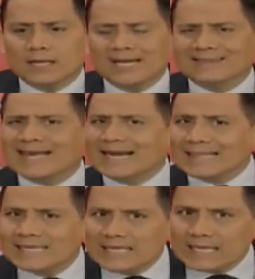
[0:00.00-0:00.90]
La
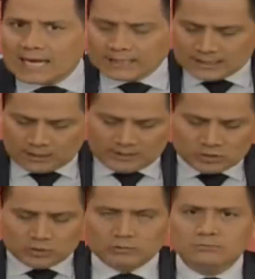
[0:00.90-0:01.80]
tardía
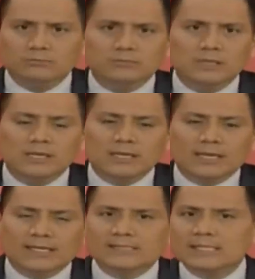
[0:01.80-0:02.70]
intervención,
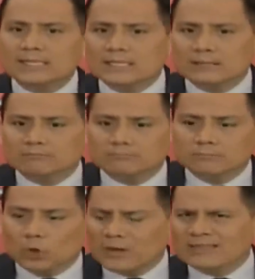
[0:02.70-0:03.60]
casi
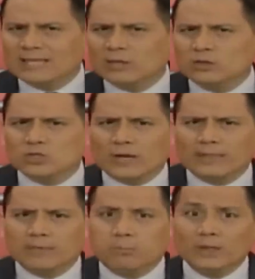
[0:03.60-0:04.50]
92
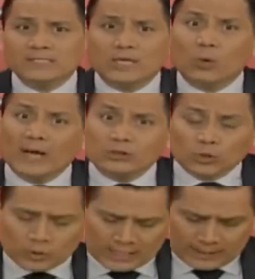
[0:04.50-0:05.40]
horas después,
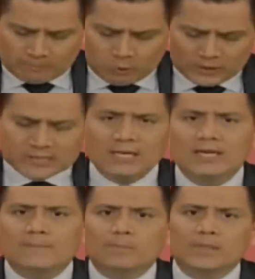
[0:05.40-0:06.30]
cuatro días después
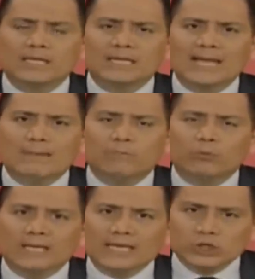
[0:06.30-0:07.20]
de la
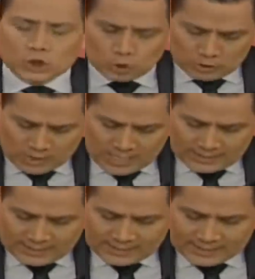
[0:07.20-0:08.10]
publicación
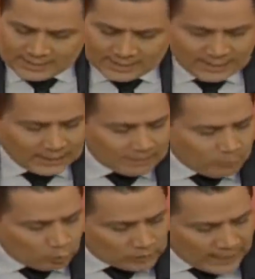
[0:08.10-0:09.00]
de este
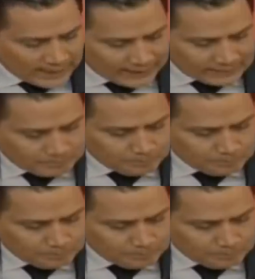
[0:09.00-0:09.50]
reportaje.